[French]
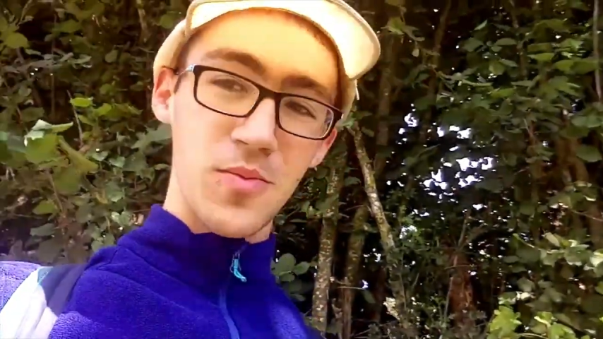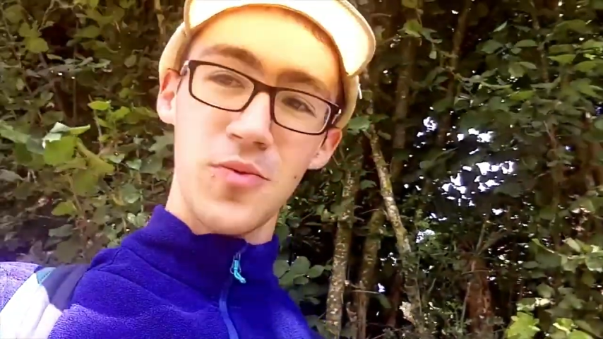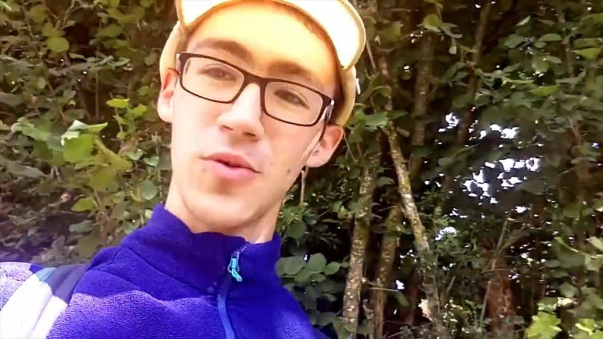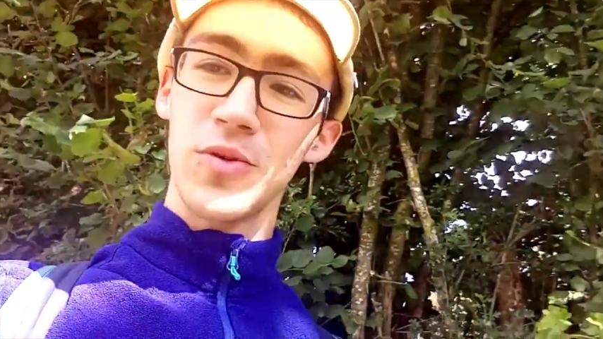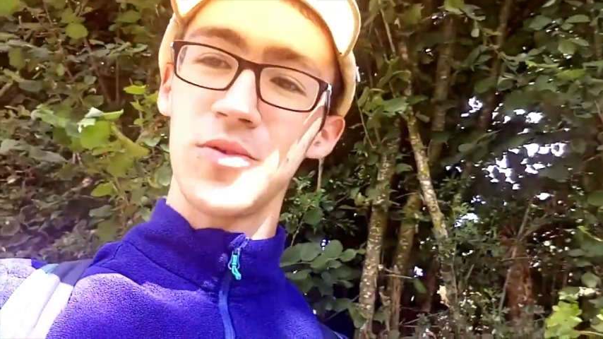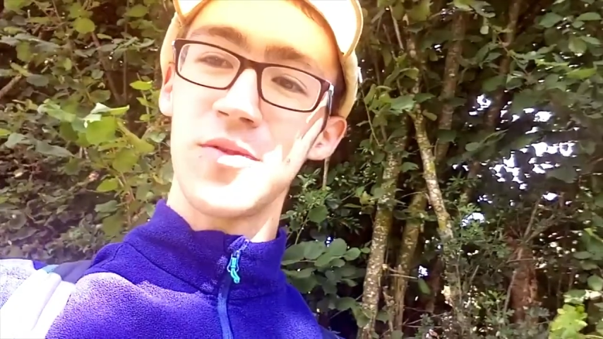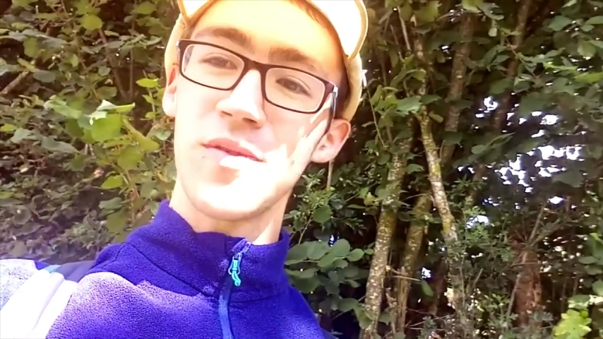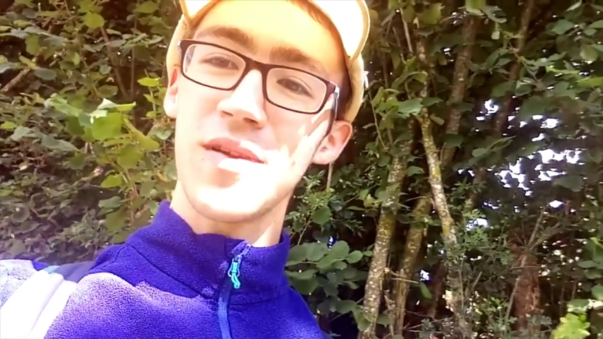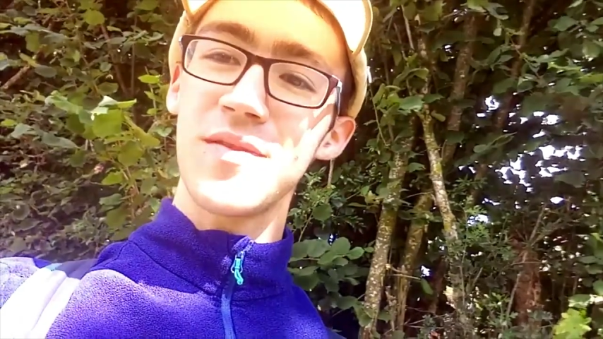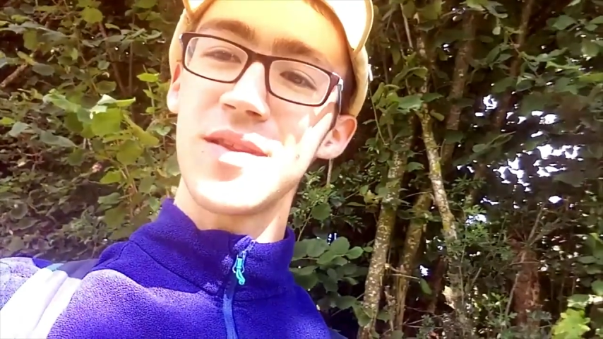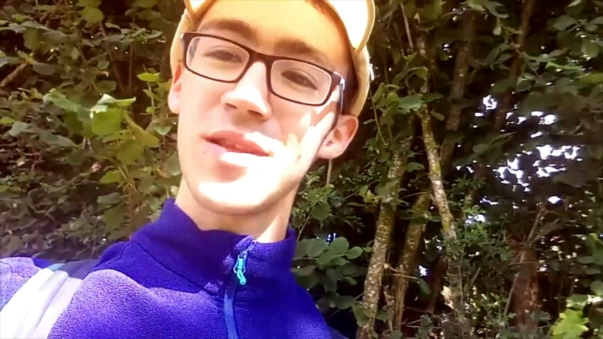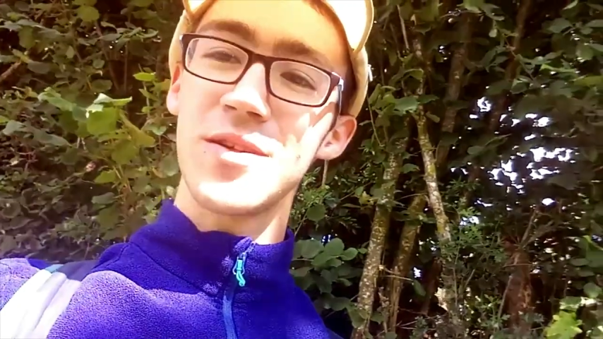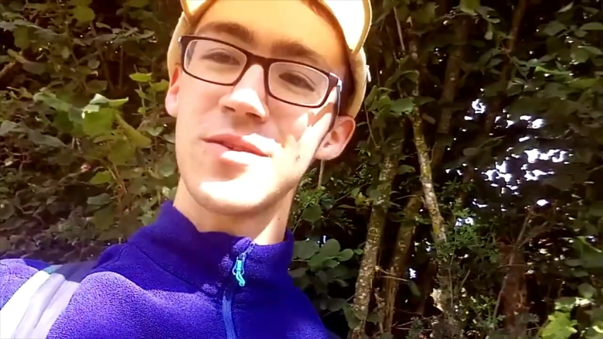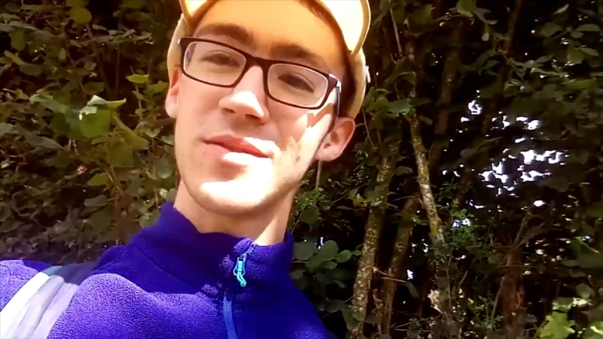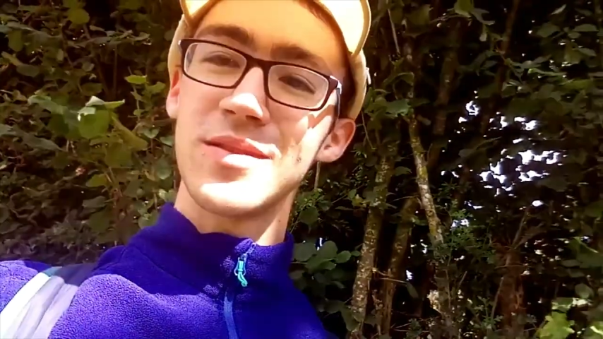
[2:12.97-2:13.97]
pour une nouvelle
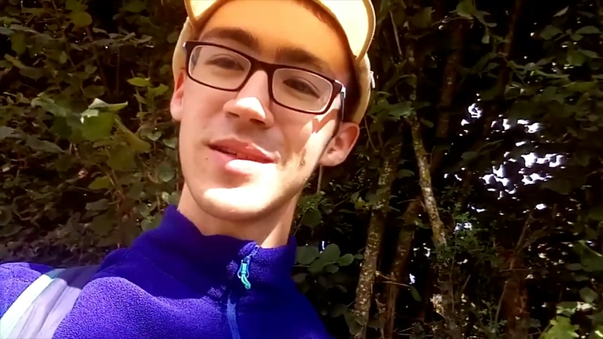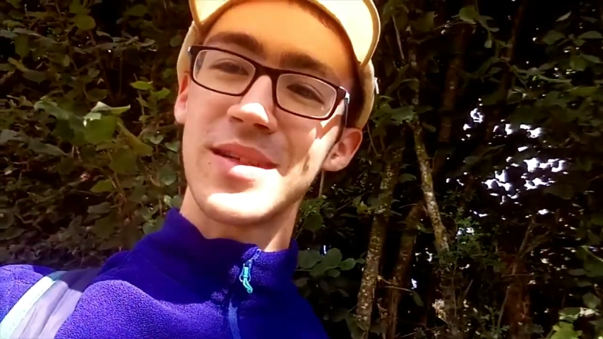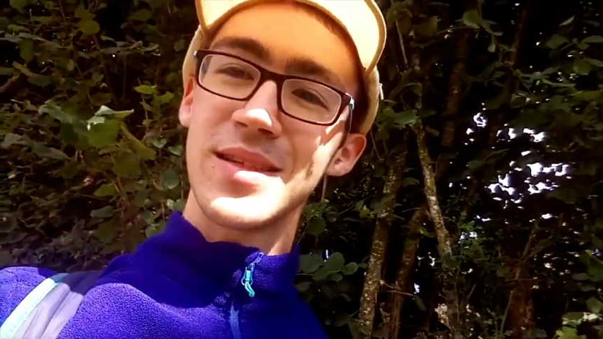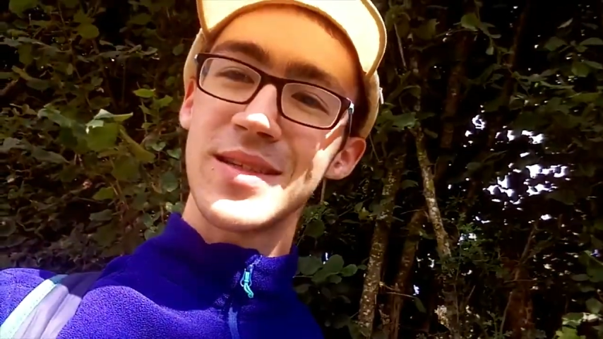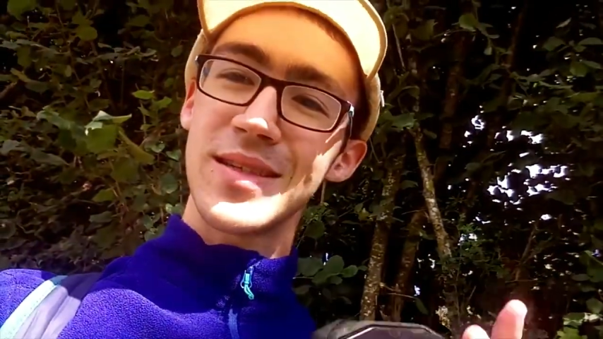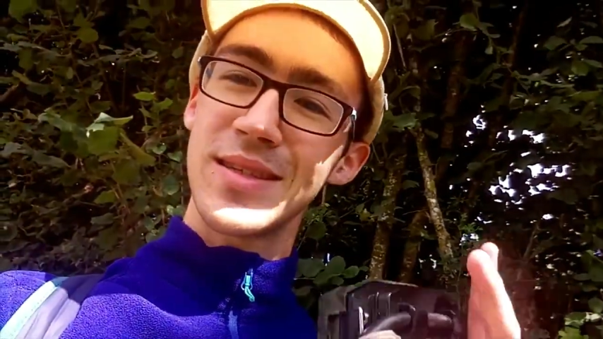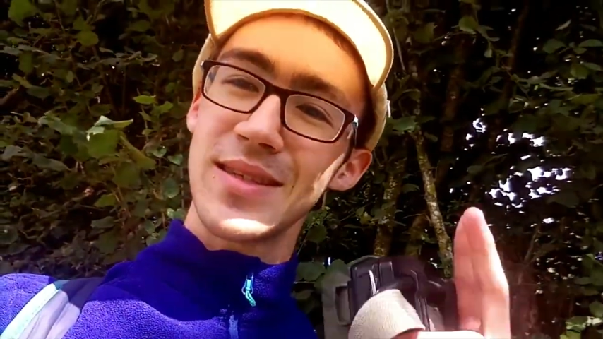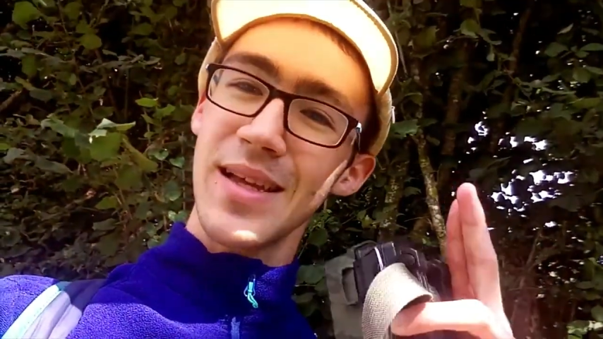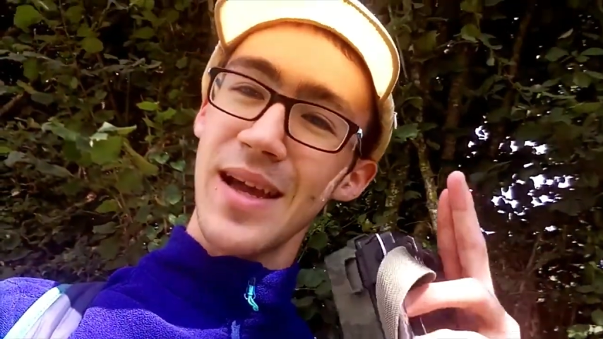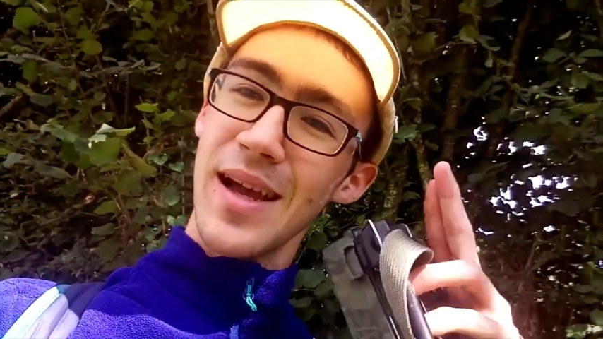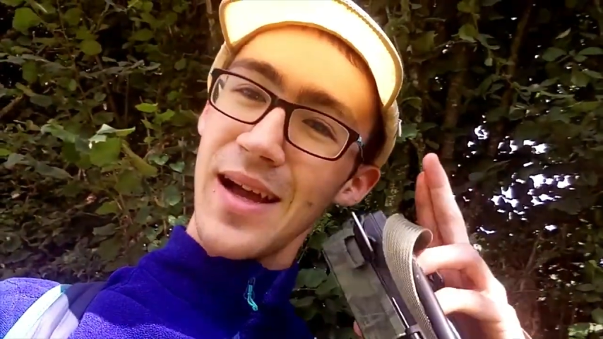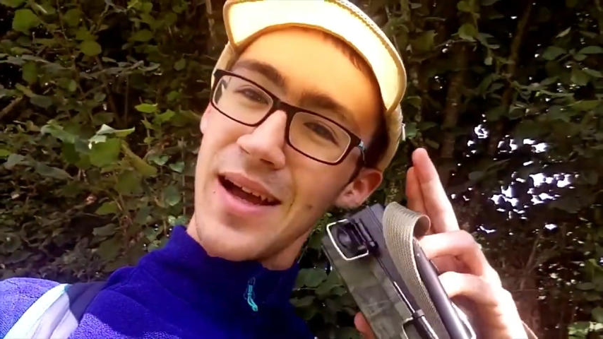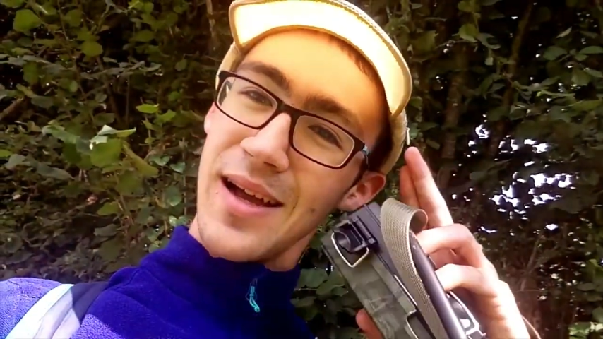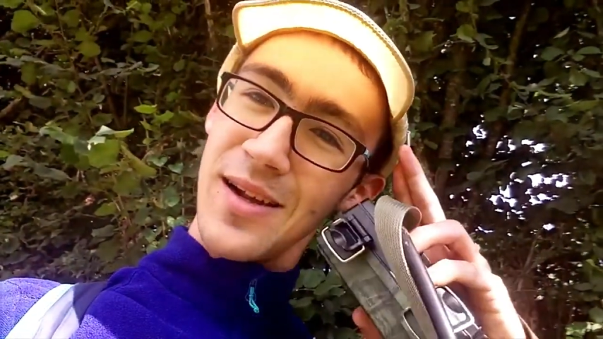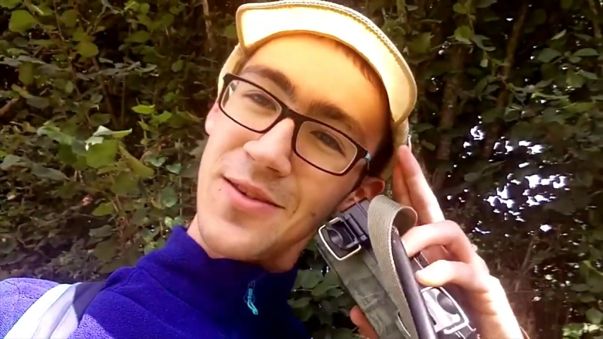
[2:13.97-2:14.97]
vidéo.
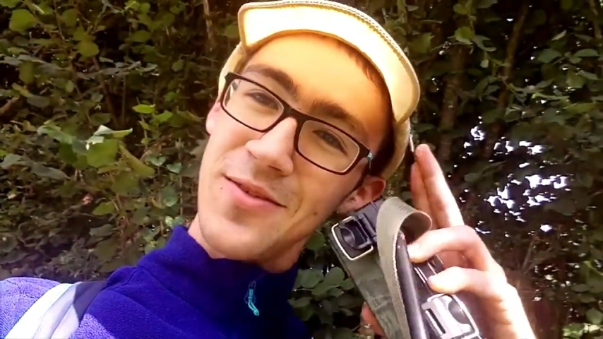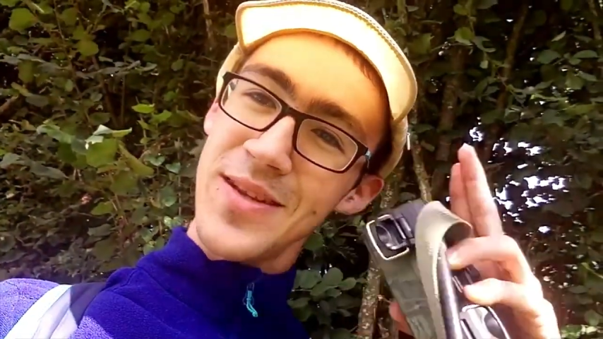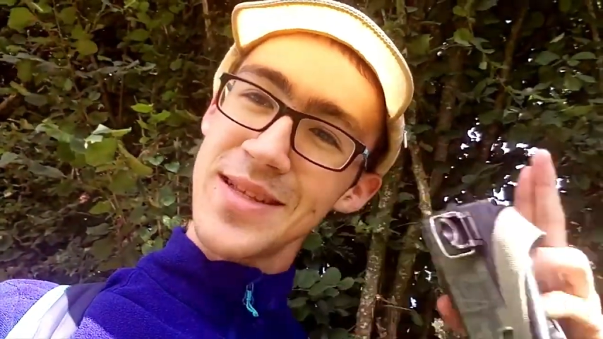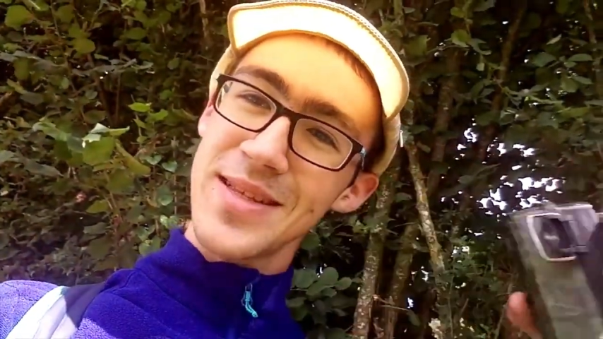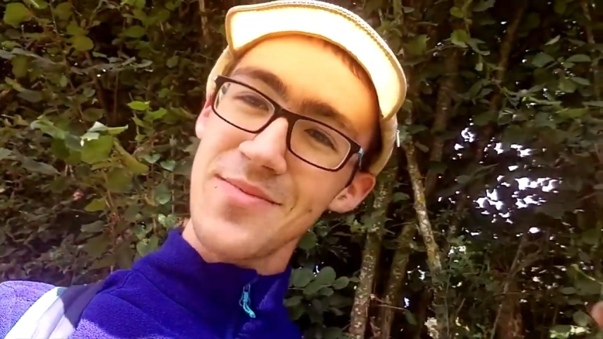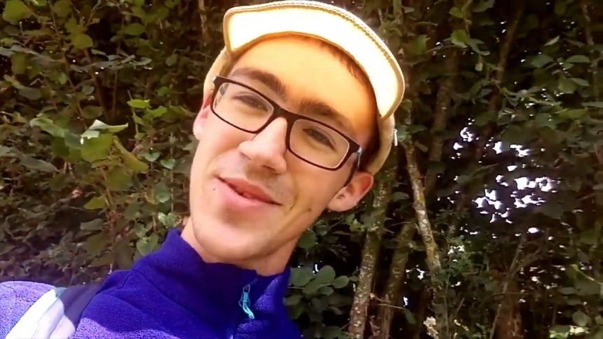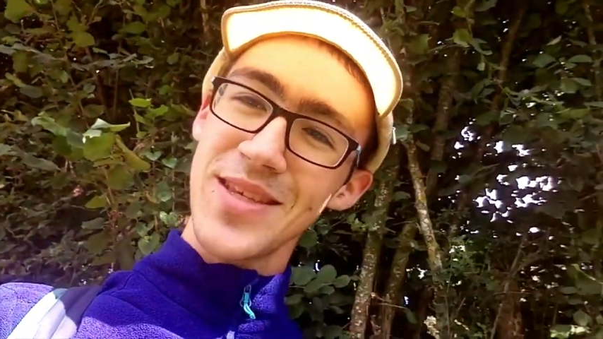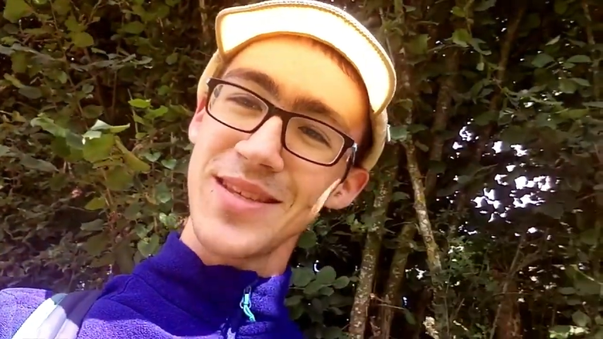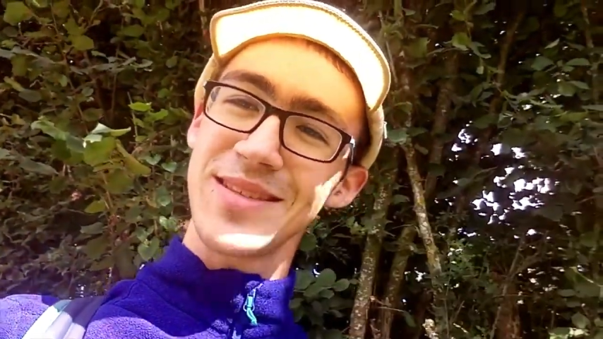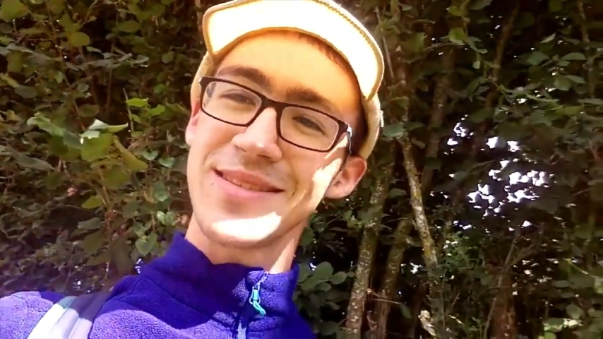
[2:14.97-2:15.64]
Salut les amis